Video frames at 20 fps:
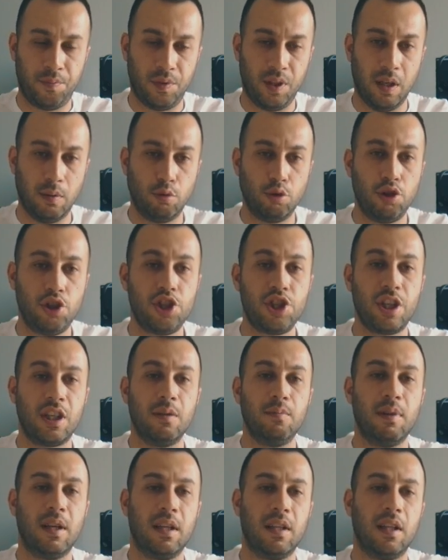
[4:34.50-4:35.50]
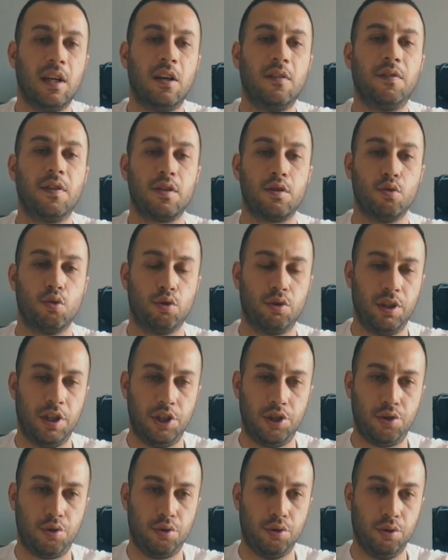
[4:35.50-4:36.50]
Ya bu dış çekimlerde daha fazla
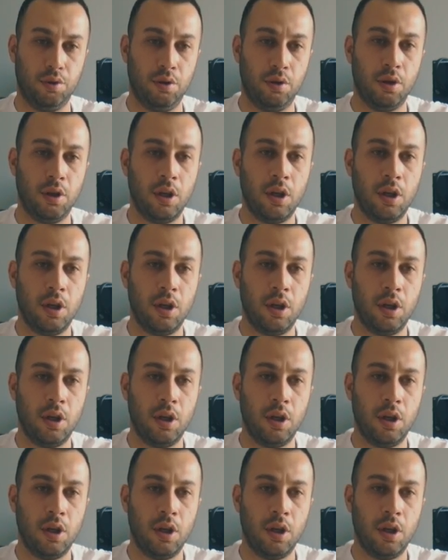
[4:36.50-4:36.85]
ortaya çıkıyor.